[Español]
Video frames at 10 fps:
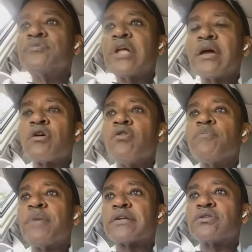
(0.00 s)
Tengo un
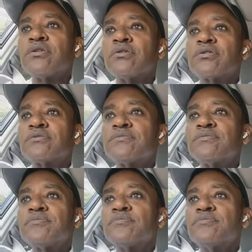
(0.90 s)
pastor
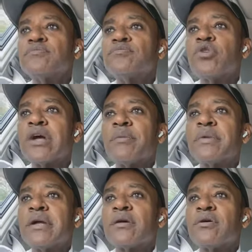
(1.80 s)
muy
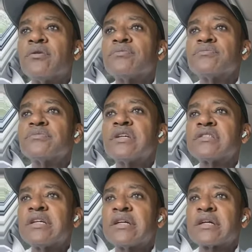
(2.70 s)
amigo de
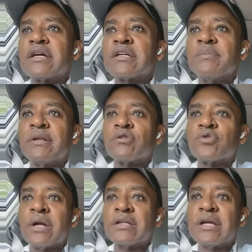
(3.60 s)
cerca llamado
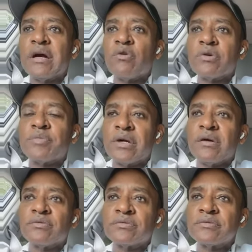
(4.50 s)
Rodney Howard
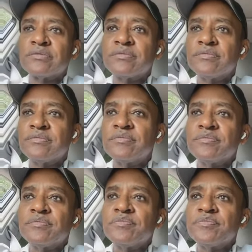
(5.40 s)
Brown,
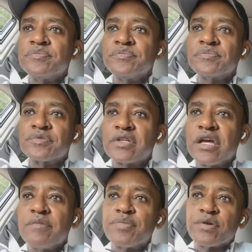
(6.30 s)

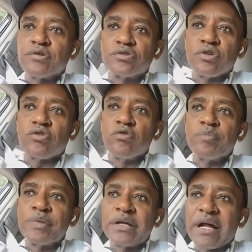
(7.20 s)
que pronto
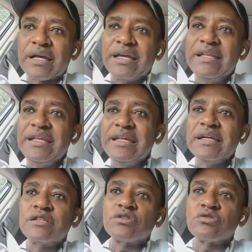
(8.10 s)
cumplirá
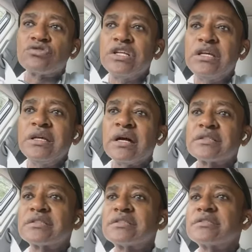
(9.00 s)
500
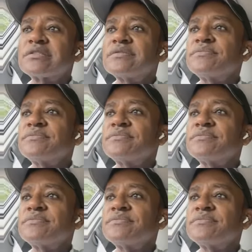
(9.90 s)
días,